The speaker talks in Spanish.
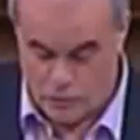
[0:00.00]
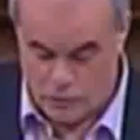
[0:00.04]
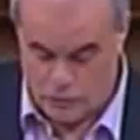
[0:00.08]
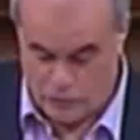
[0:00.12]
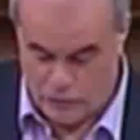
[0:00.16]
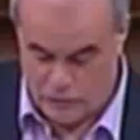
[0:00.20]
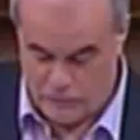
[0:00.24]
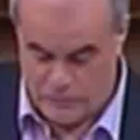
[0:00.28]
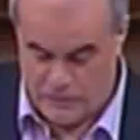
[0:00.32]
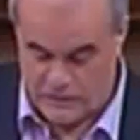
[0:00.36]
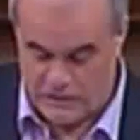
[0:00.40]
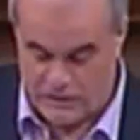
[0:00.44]

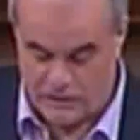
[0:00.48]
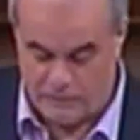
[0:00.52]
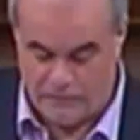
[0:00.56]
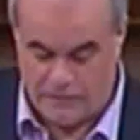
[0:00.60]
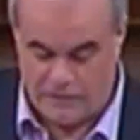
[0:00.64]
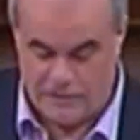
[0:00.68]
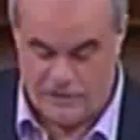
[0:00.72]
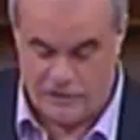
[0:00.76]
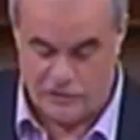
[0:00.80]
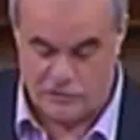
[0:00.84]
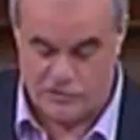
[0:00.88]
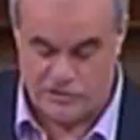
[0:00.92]
quiero concluir mi
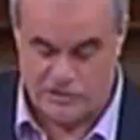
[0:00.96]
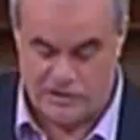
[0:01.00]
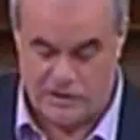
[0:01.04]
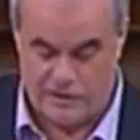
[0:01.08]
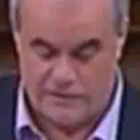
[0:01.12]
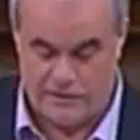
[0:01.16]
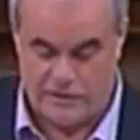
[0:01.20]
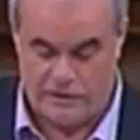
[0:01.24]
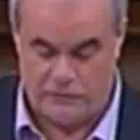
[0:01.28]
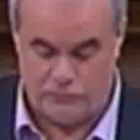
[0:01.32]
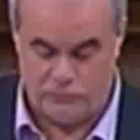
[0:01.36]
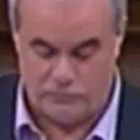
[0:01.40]

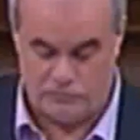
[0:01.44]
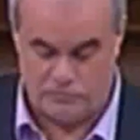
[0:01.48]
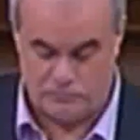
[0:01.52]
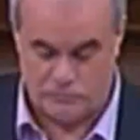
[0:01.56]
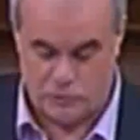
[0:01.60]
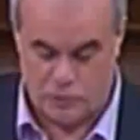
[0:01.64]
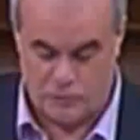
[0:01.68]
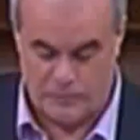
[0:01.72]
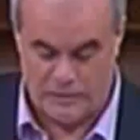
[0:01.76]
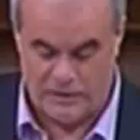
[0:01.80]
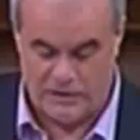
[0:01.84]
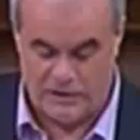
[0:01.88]
intervención sin hacer
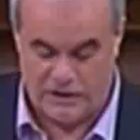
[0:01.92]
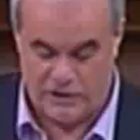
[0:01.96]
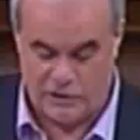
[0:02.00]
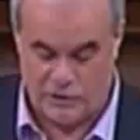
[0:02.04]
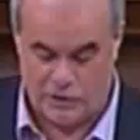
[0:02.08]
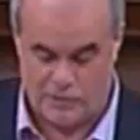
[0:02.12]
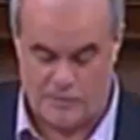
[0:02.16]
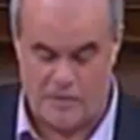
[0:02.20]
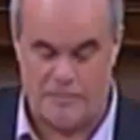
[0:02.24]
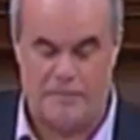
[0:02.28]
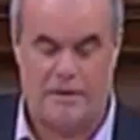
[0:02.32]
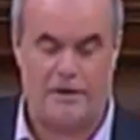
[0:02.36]
un
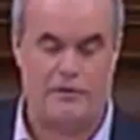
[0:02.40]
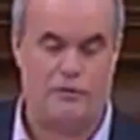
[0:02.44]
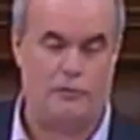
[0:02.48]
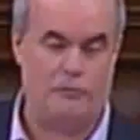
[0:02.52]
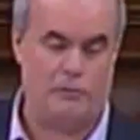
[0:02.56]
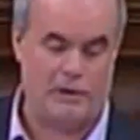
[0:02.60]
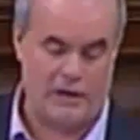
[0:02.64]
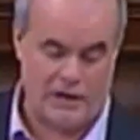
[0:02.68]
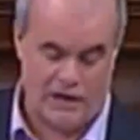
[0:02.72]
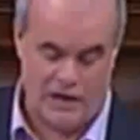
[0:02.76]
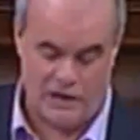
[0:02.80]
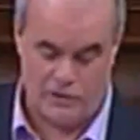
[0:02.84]
comentario que me
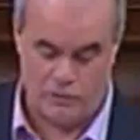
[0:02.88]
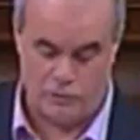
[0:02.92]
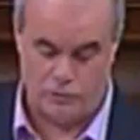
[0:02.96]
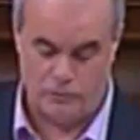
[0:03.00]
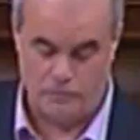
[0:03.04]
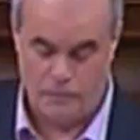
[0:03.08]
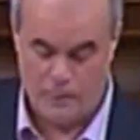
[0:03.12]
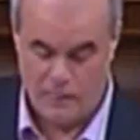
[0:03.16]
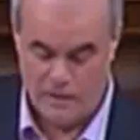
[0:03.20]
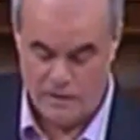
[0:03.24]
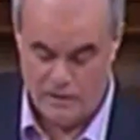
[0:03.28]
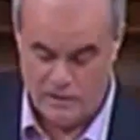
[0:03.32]
parece
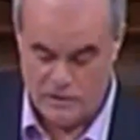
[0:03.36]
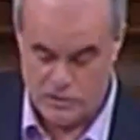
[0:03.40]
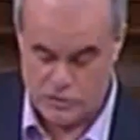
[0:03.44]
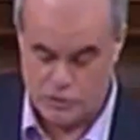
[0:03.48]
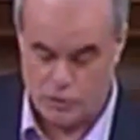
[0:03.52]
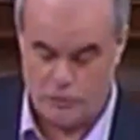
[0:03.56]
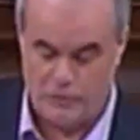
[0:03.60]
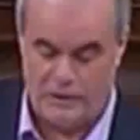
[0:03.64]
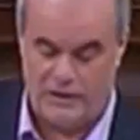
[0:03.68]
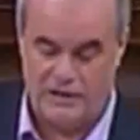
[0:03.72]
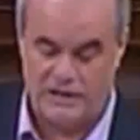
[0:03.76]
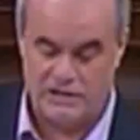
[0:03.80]
obligado
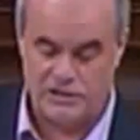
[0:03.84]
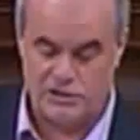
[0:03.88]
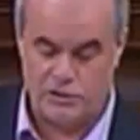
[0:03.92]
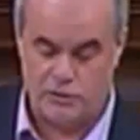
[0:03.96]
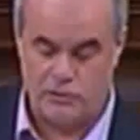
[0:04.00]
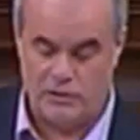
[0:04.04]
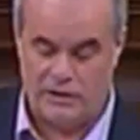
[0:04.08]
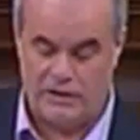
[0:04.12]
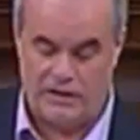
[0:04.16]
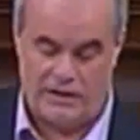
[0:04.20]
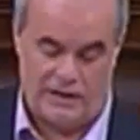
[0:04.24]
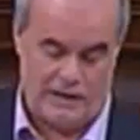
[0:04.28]
sobre
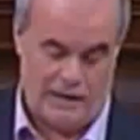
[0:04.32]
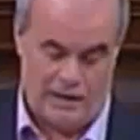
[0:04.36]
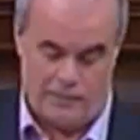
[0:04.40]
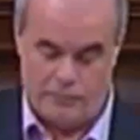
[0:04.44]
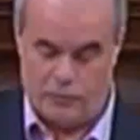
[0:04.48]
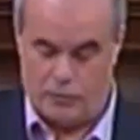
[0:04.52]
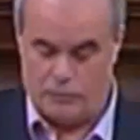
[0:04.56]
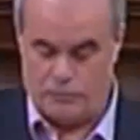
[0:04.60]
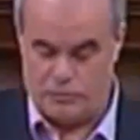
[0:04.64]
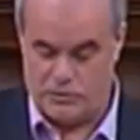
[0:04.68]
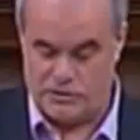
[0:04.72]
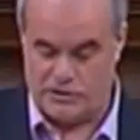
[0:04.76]
el hecho de
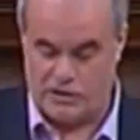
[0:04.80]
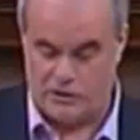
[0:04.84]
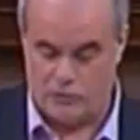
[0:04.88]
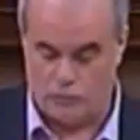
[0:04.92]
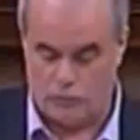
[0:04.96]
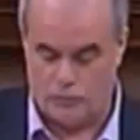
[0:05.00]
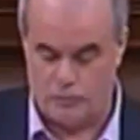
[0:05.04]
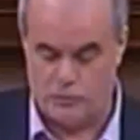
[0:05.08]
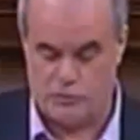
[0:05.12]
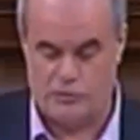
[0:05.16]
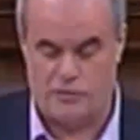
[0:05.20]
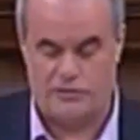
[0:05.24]
que a
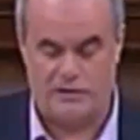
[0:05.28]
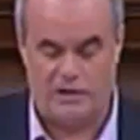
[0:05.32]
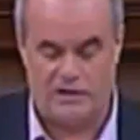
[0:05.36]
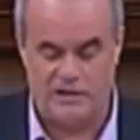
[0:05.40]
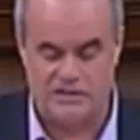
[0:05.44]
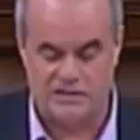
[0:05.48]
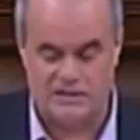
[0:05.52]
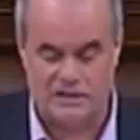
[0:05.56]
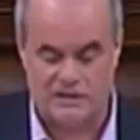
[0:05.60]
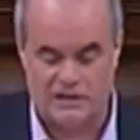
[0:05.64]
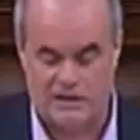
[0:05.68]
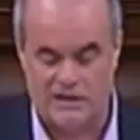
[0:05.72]
propuesta del Grupo
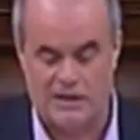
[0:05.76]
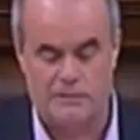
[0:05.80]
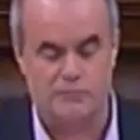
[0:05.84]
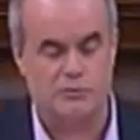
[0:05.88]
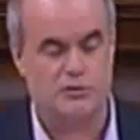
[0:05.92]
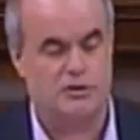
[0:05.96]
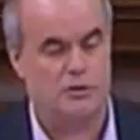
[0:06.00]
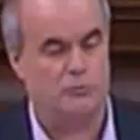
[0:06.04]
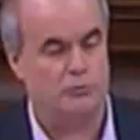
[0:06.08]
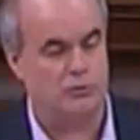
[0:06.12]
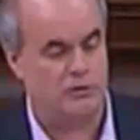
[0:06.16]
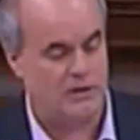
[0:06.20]
Socialista
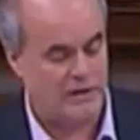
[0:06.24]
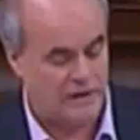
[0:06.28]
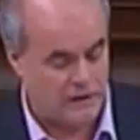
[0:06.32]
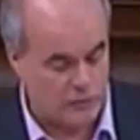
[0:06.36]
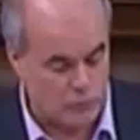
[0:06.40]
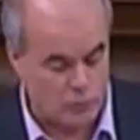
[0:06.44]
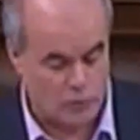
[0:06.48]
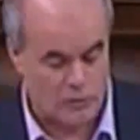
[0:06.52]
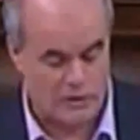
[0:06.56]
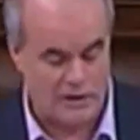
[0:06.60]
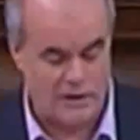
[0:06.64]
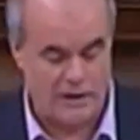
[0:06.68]
tengamos que
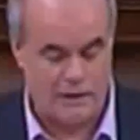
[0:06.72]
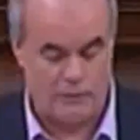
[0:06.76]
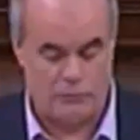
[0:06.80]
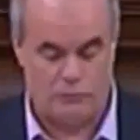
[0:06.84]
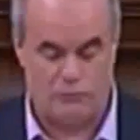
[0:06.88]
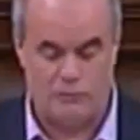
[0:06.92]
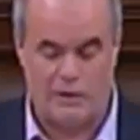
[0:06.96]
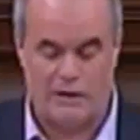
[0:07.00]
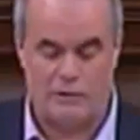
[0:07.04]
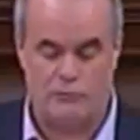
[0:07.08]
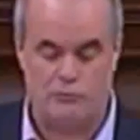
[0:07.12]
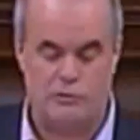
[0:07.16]
votar en
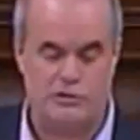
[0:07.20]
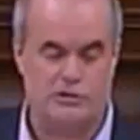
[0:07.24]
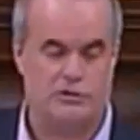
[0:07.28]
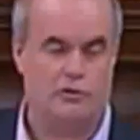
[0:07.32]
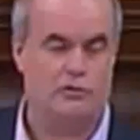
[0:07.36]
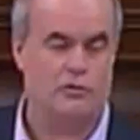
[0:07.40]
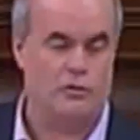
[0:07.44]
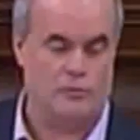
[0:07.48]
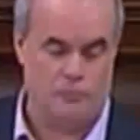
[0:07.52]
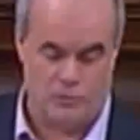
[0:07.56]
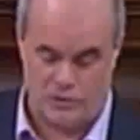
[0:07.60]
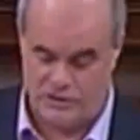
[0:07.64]
urna
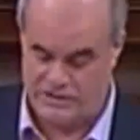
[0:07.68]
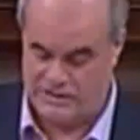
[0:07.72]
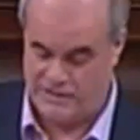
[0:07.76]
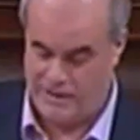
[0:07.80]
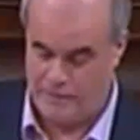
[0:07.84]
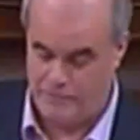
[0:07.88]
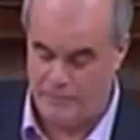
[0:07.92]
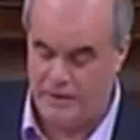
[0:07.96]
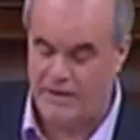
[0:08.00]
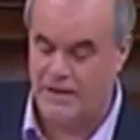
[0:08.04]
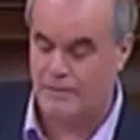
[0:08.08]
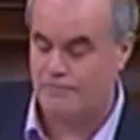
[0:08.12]
una cuestión
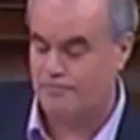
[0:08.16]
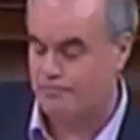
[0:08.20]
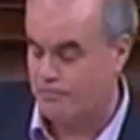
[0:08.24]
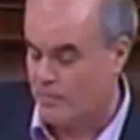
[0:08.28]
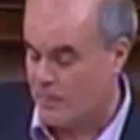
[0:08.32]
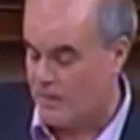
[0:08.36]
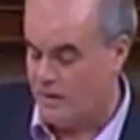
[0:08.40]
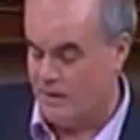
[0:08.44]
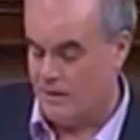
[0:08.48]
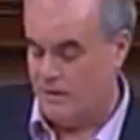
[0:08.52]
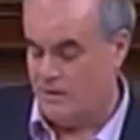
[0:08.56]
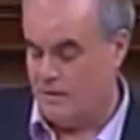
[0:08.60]
como esta.
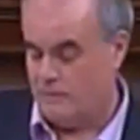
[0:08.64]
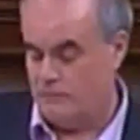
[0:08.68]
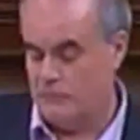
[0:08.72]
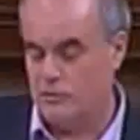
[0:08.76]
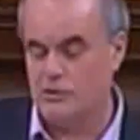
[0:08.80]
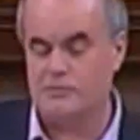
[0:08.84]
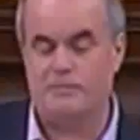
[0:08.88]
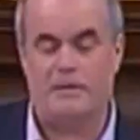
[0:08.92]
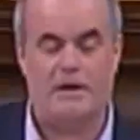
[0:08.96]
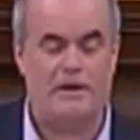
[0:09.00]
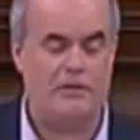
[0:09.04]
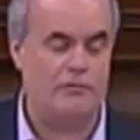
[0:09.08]
Miren,
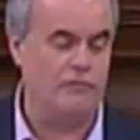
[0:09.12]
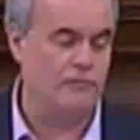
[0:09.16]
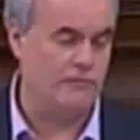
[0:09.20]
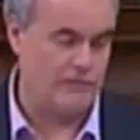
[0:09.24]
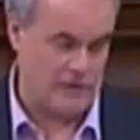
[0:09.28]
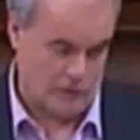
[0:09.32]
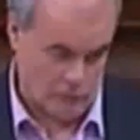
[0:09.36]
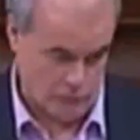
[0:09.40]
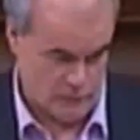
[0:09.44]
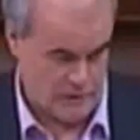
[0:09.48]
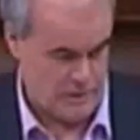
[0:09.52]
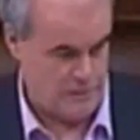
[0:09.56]
nos
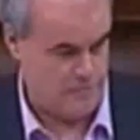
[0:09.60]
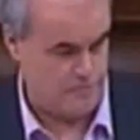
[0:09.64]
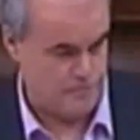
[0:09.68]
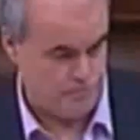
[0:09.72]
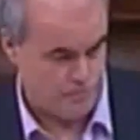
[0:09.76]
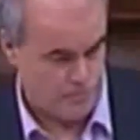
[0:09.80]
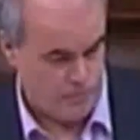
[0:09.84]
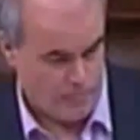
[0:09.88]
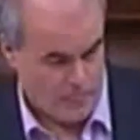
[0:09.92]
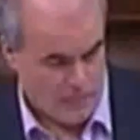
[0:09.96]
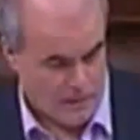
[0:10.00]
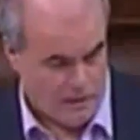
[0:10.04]
parece un
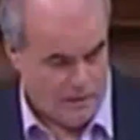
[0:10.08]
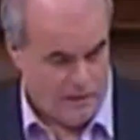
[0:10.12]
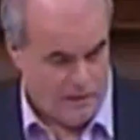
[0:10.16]
fraude.